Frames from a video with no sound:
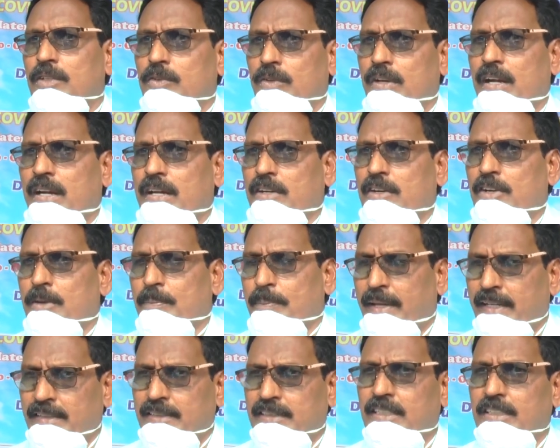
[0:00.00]
ఉన్నటువంటి
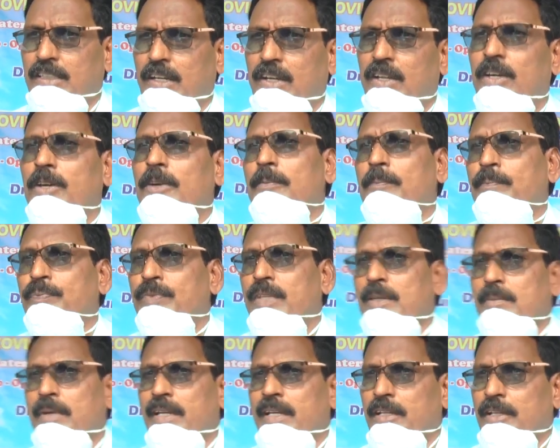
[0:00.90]
పరిస్థితుల్లో
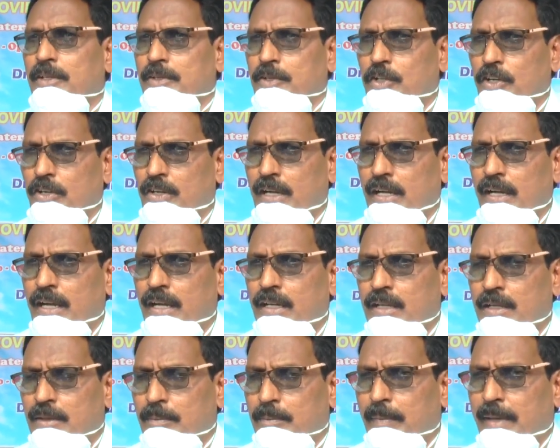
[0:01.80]
మరి ఈ యొక్క
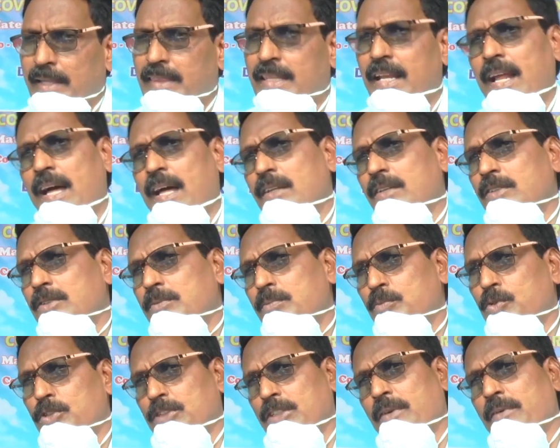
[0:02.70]
మందిరాలు
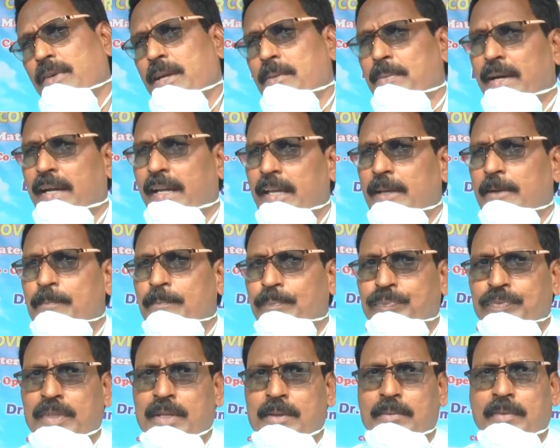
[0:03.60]
మూతవేయబడి
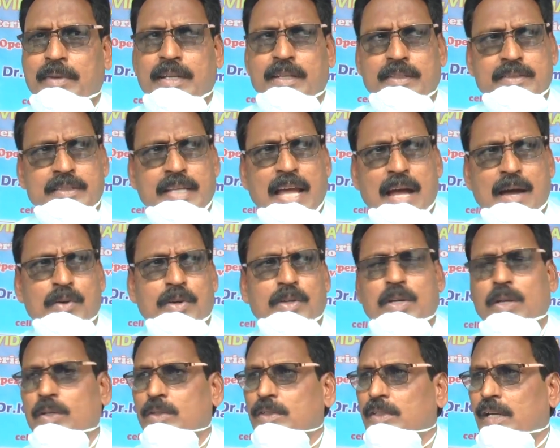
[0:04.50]
మరి
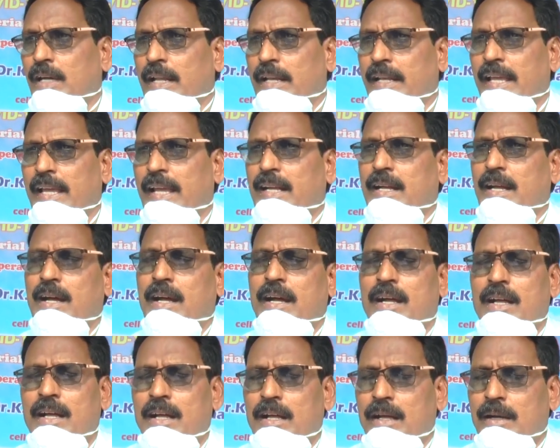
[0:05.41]
సేవకులు అనేక
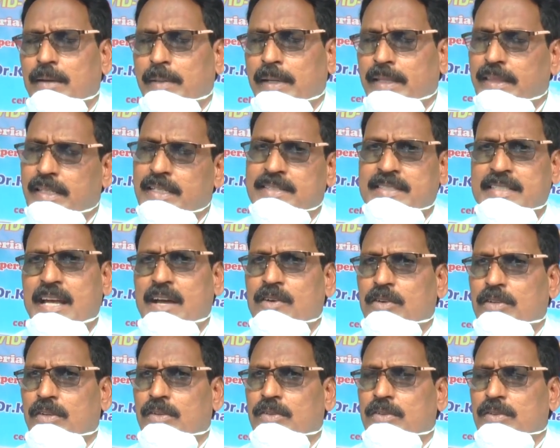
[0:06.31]
మంది
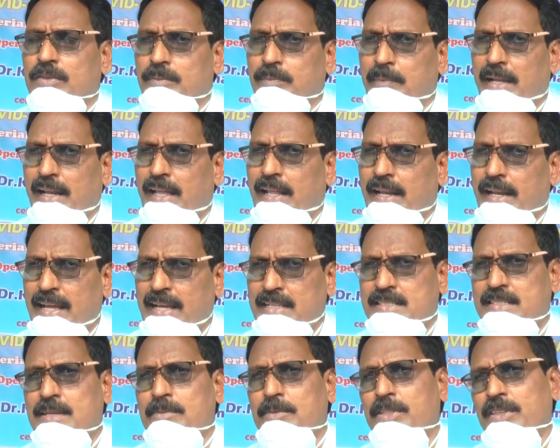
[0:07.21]
సేవకులు మన
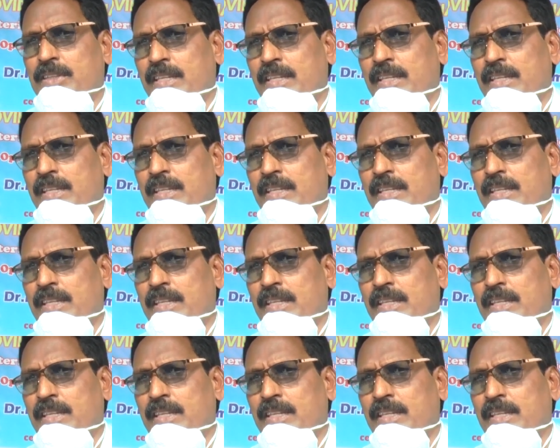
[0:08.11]
రాష్ట్రము